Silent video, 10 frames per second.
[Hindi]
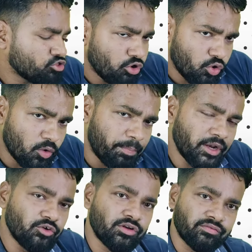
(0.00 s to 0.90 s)
तो
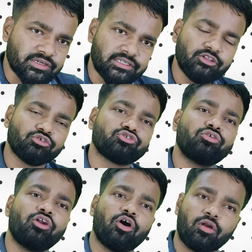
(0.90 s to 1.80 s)
ओपन यूनिवर्सिटी
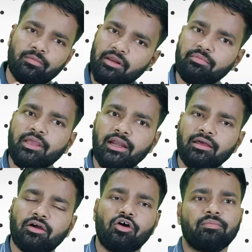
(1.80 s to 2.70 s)
दोस्तों नॉर्मल बीएड
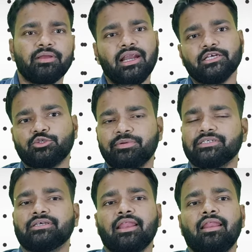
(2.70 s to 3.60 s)
और एड
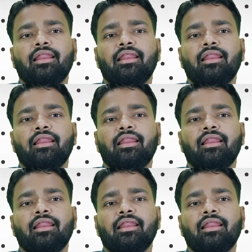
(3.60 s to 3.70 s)
स्पेस